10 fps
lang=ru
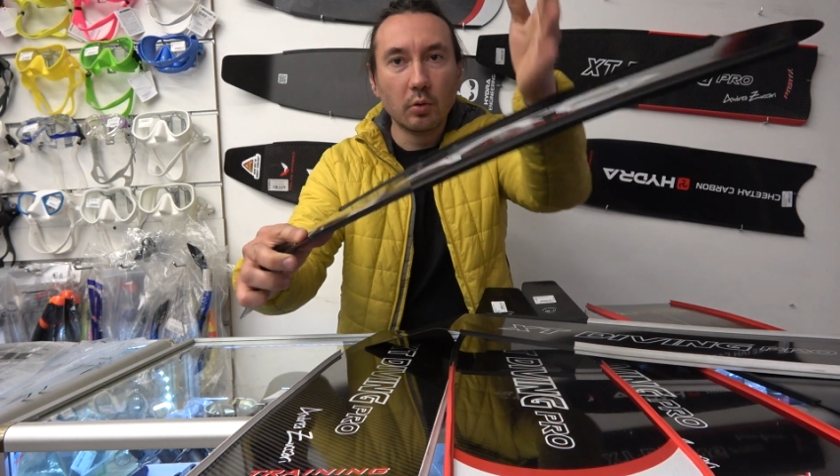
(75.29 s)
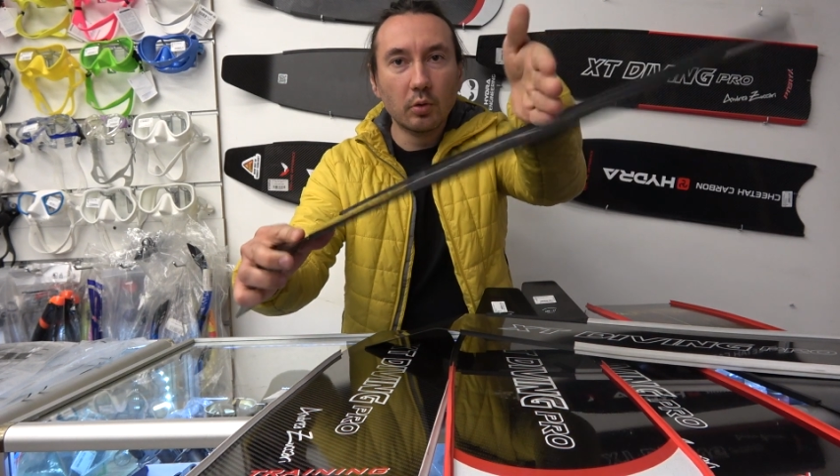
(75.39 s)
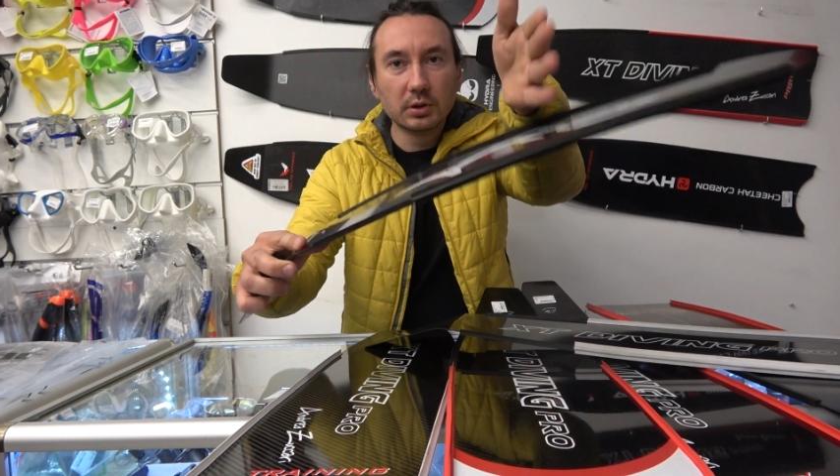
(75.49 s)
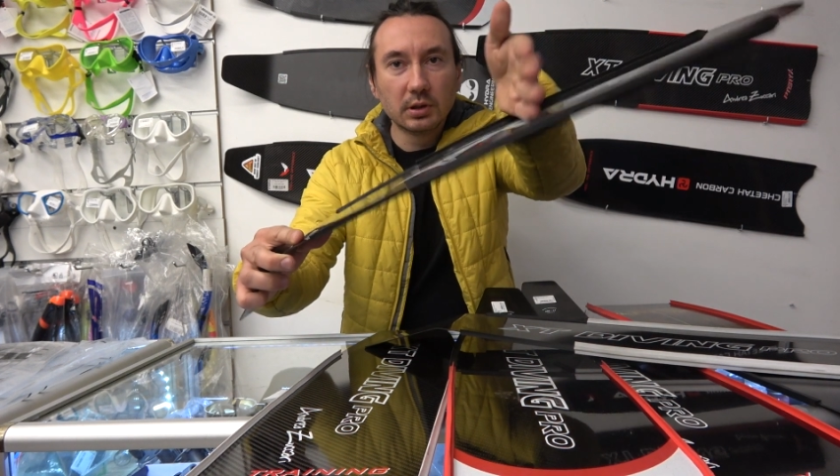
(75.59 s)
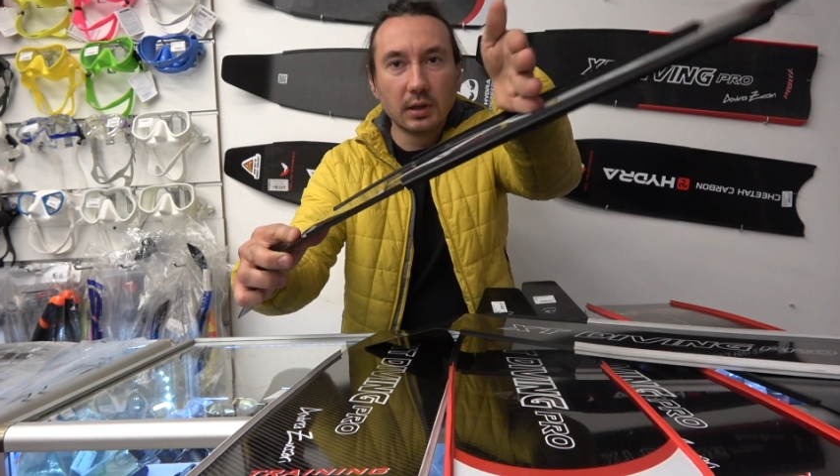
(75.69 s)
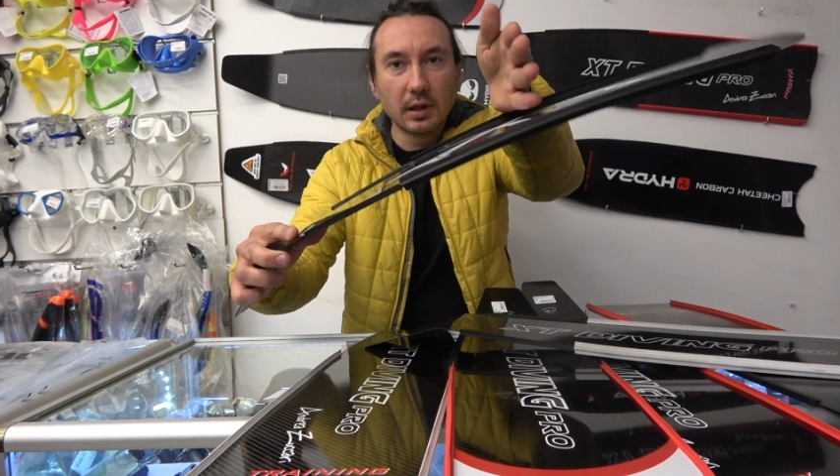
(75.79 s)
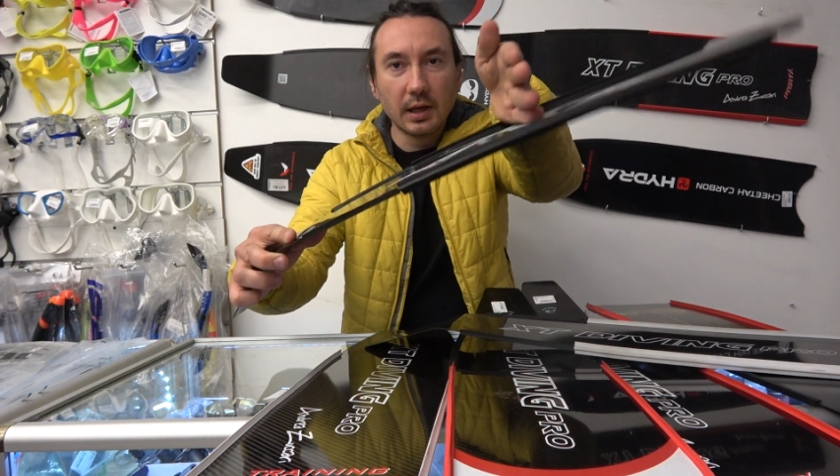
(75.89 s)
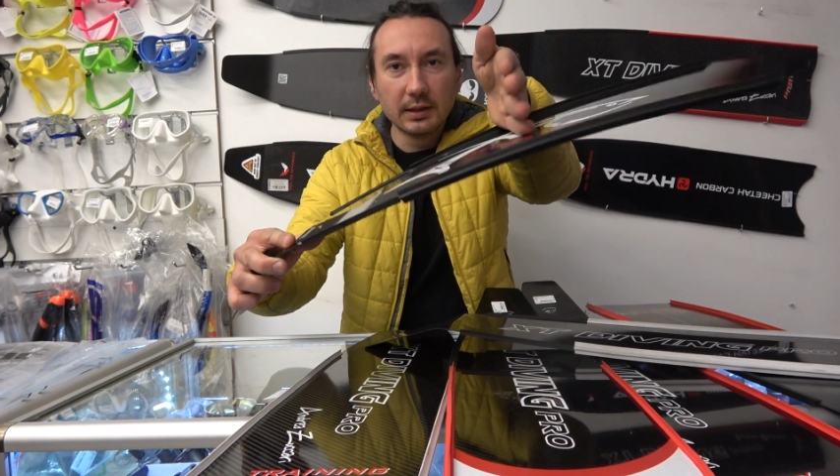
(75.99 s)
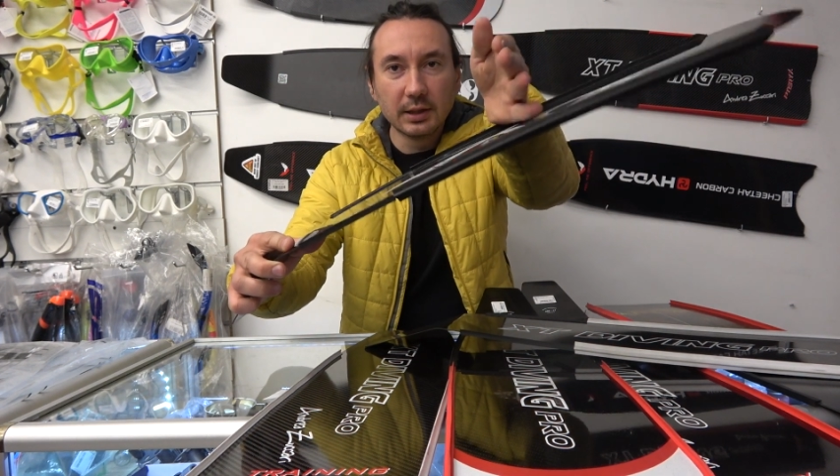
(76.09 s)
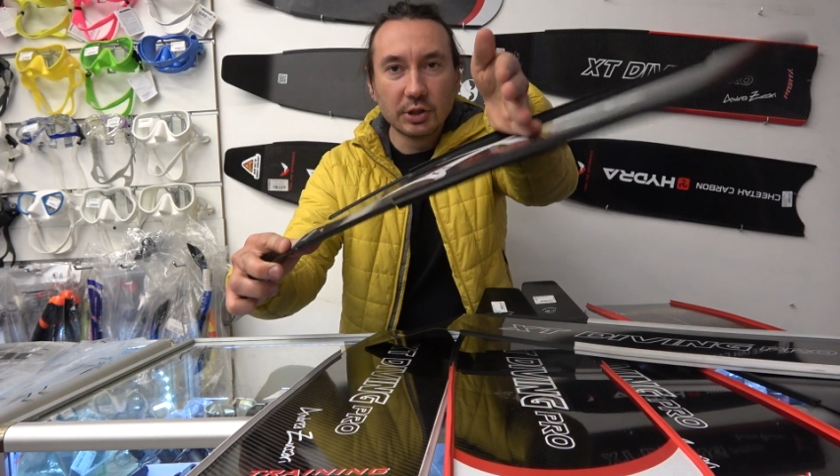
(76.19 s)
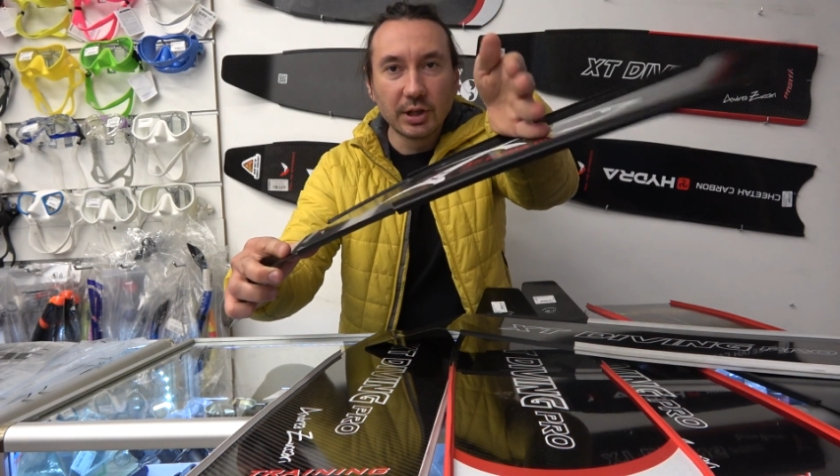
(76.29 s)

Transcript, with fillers: от этой